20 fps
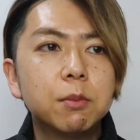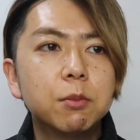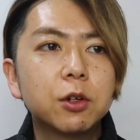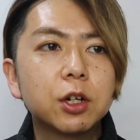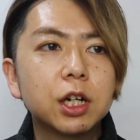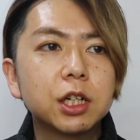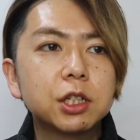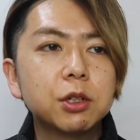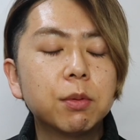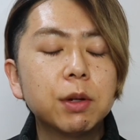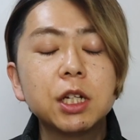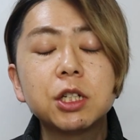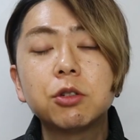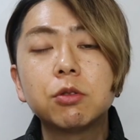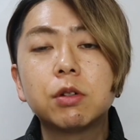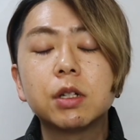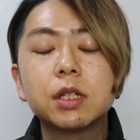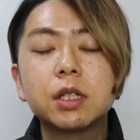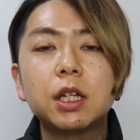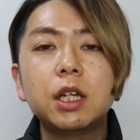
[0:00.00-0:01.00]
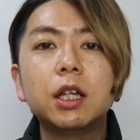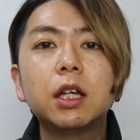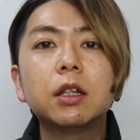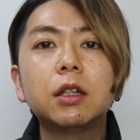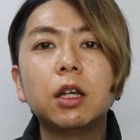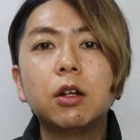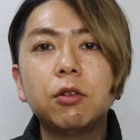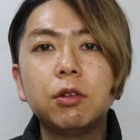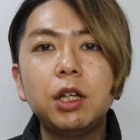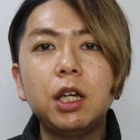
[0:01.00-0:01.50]
昔ファッションが好きだっ
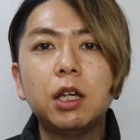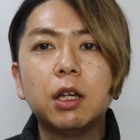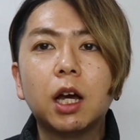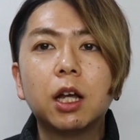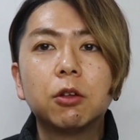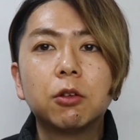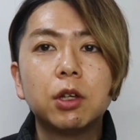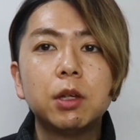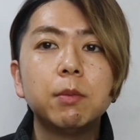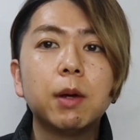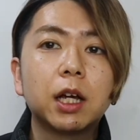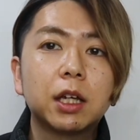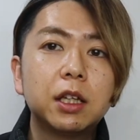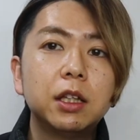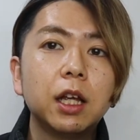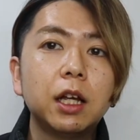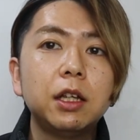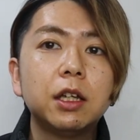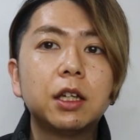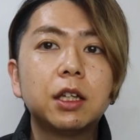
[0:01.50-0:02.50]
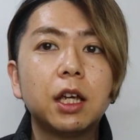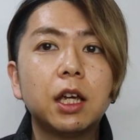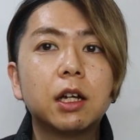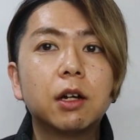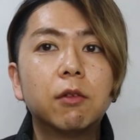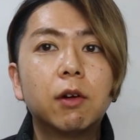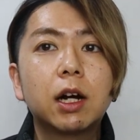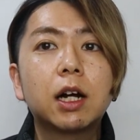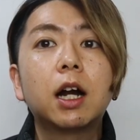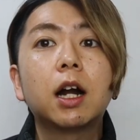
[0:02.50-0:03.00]
たのに、あの、今何着ていい
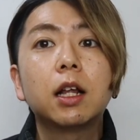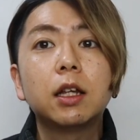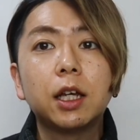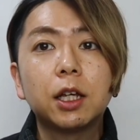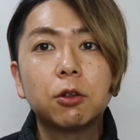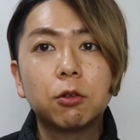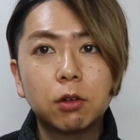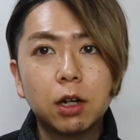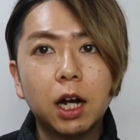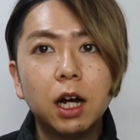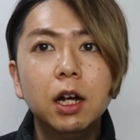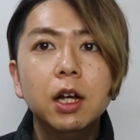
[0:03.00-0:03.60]
かわからないとか、